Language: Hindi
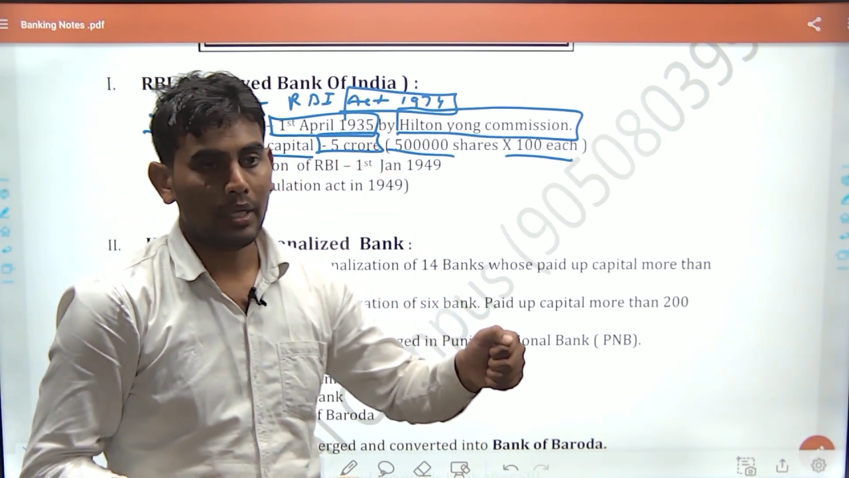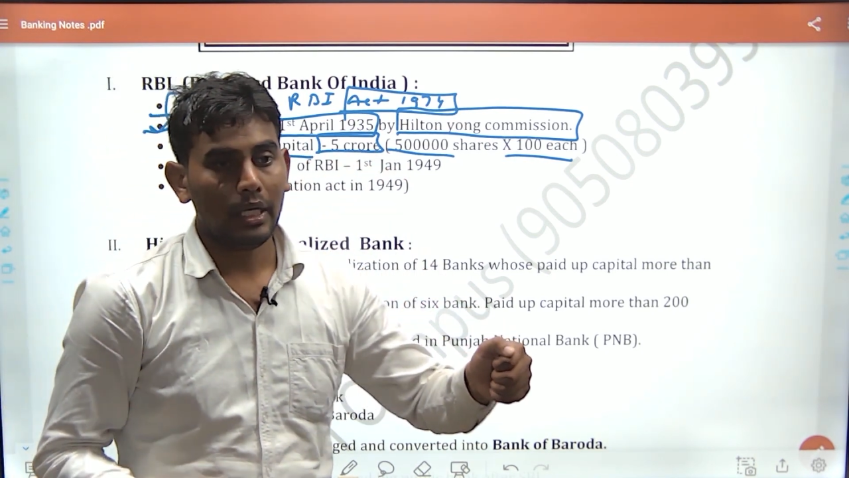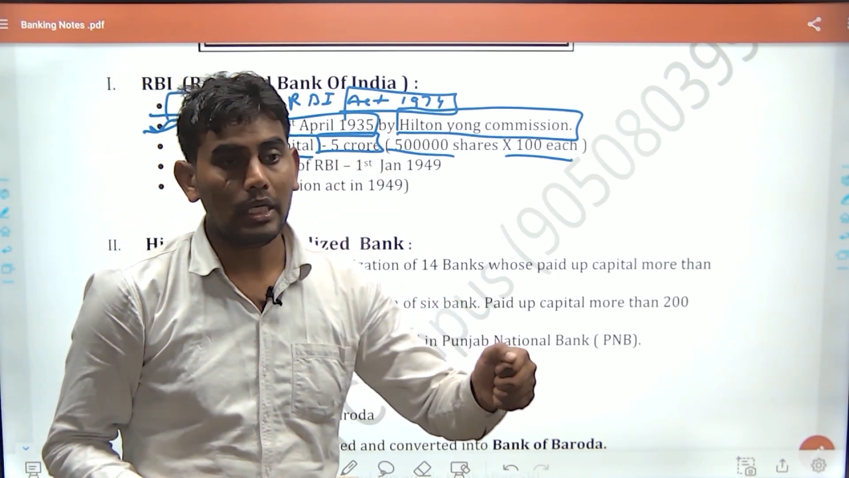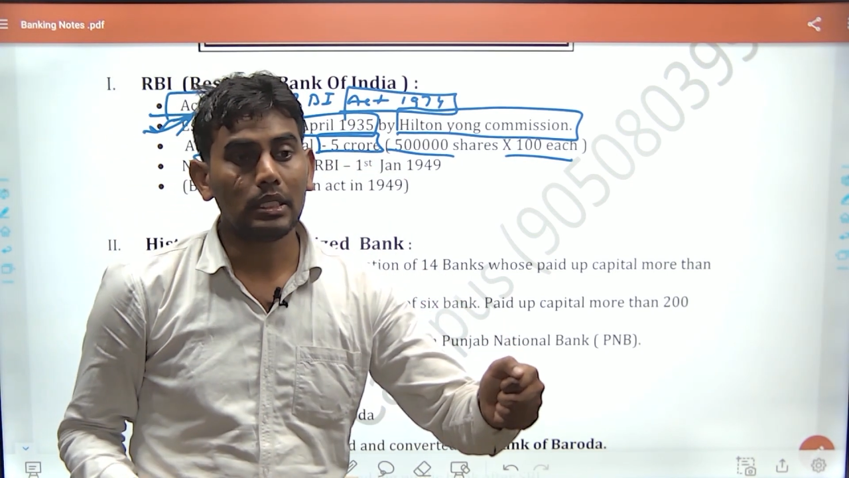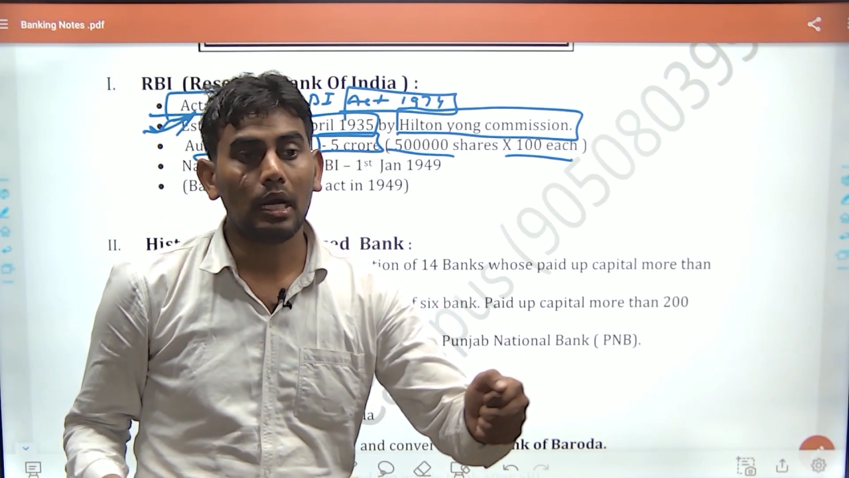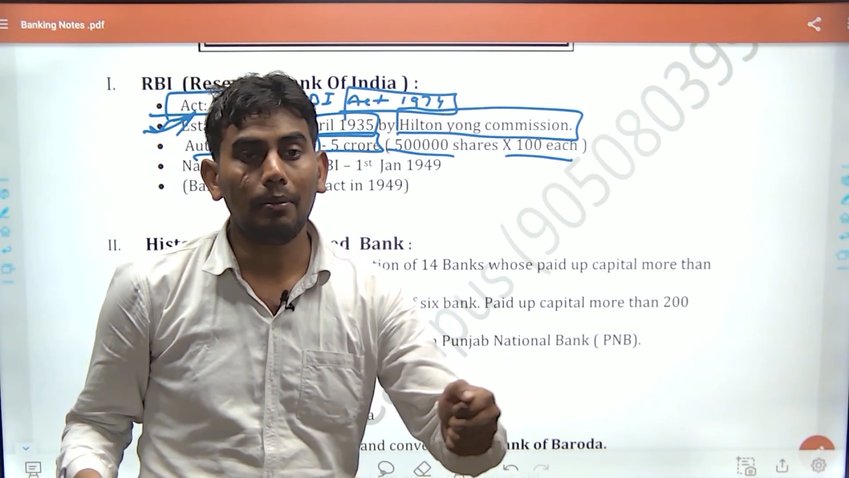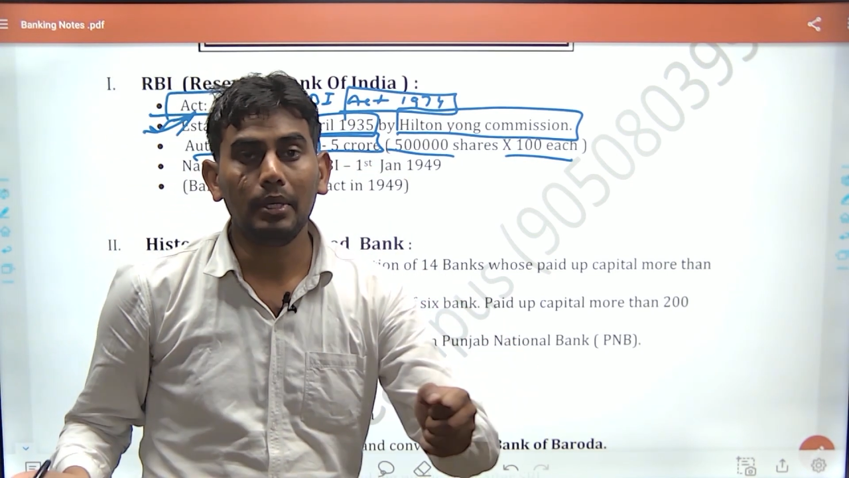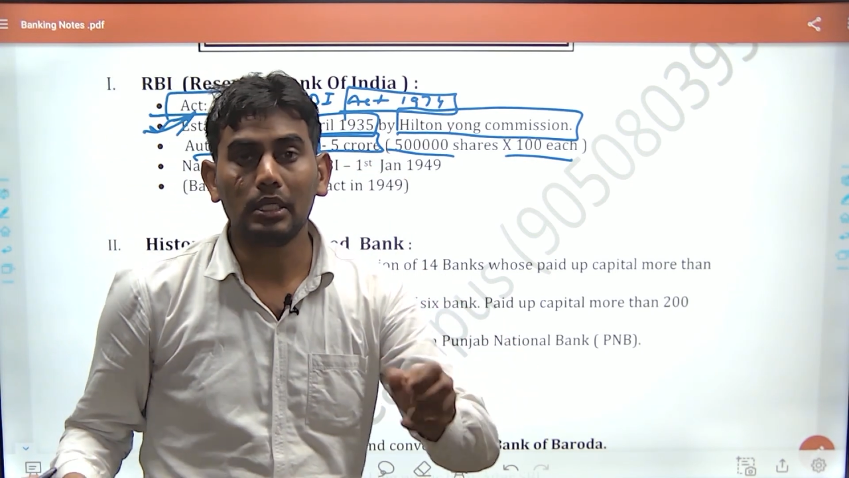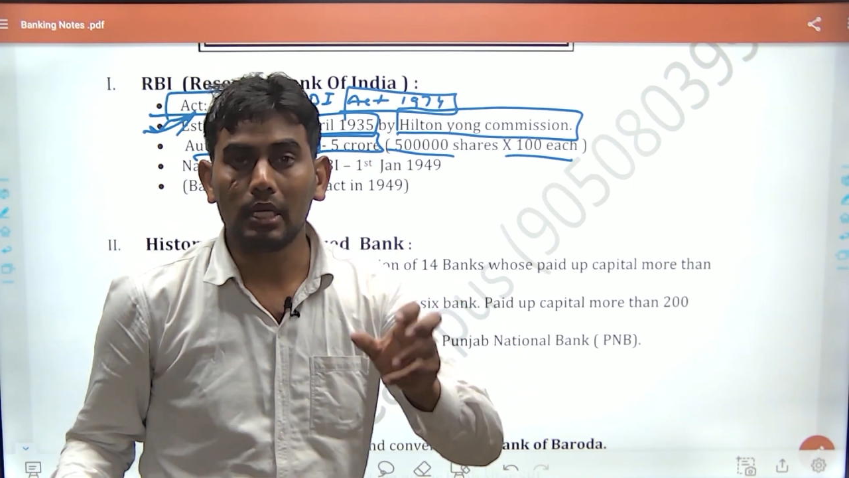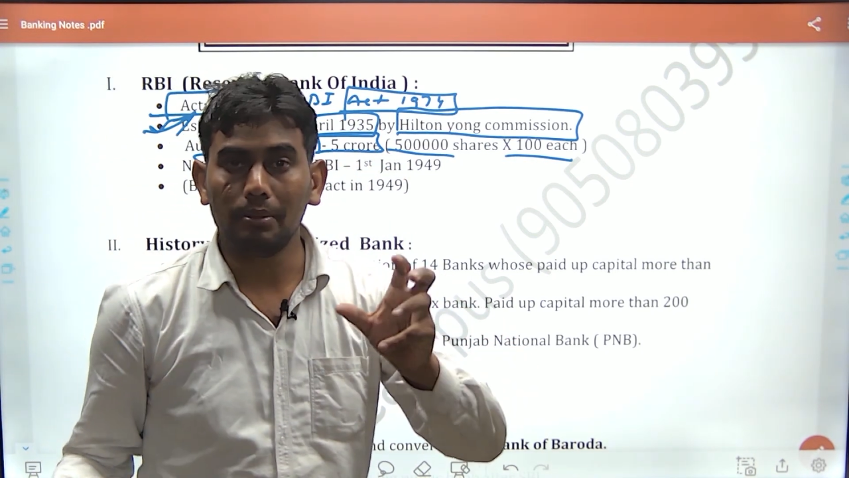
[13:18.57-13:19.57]
इसका भी
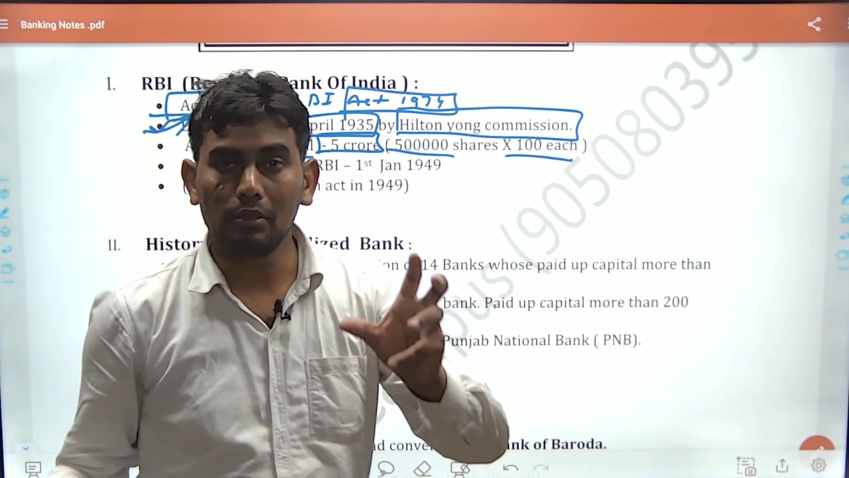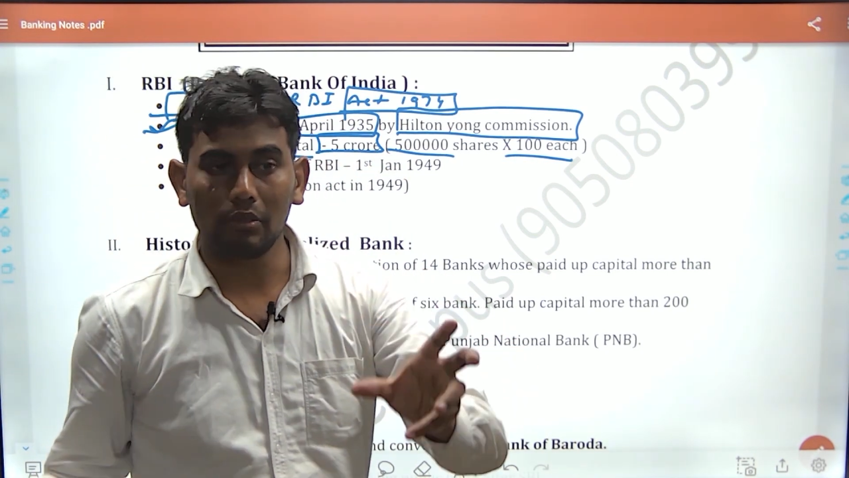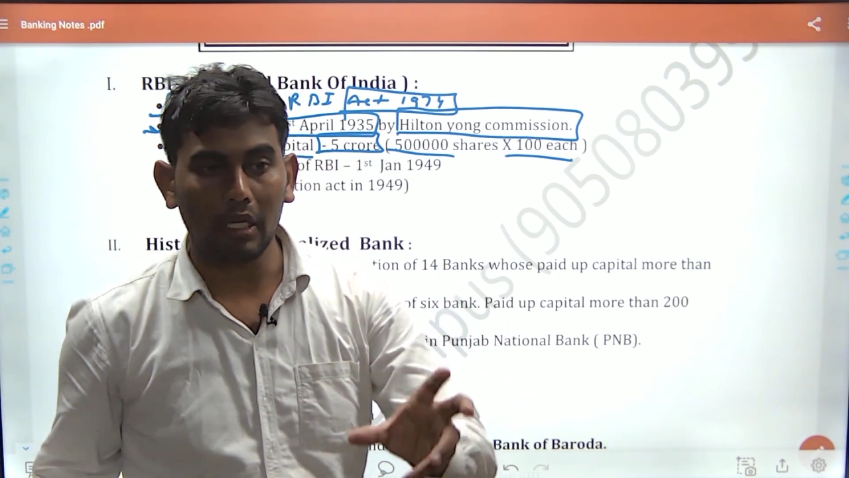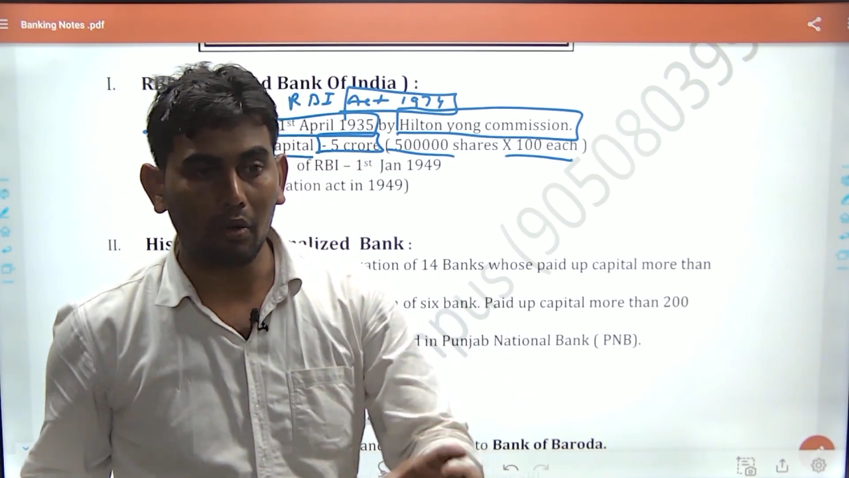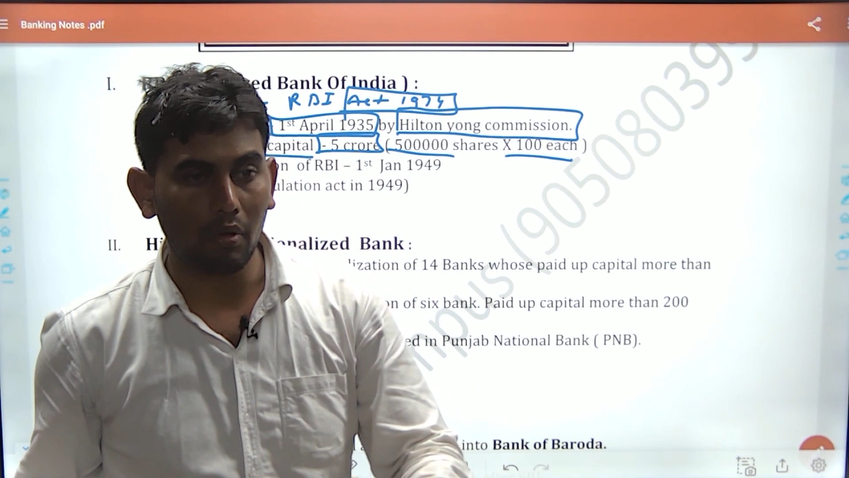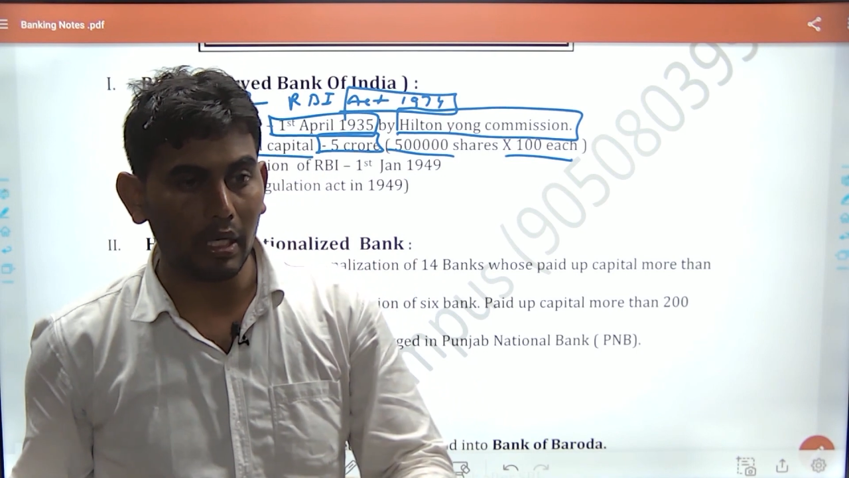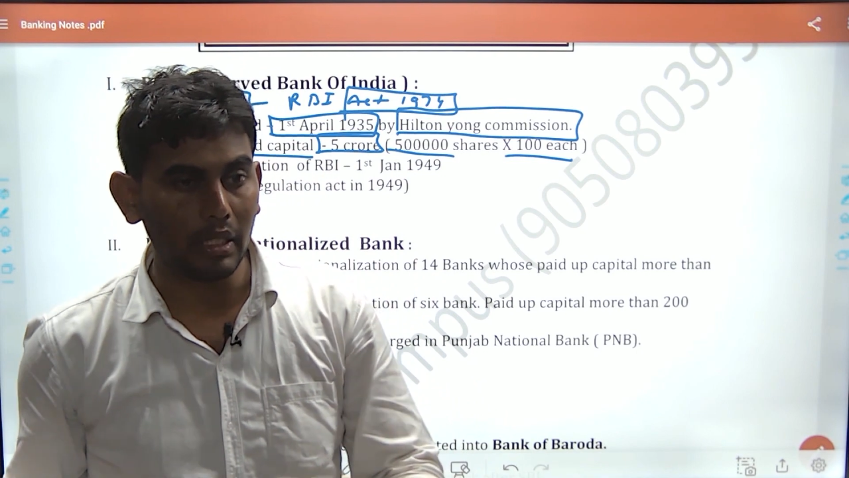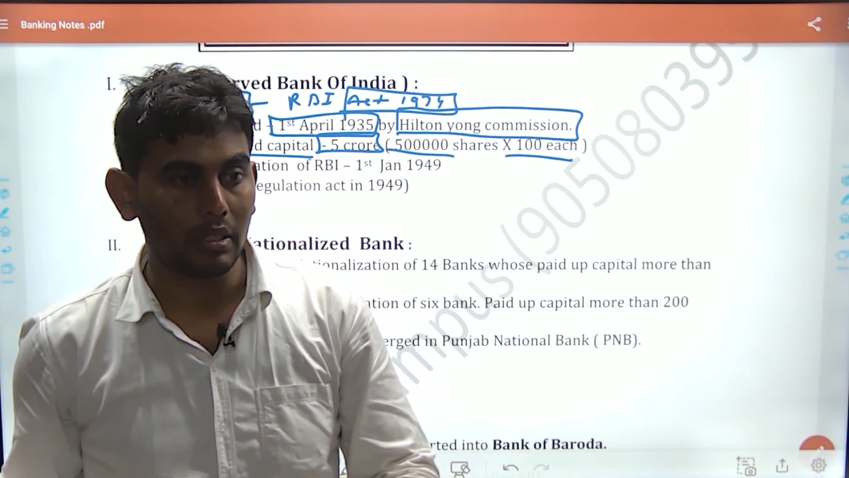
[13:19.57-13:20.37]
इसके भी जो शेयर होल्डिंग्स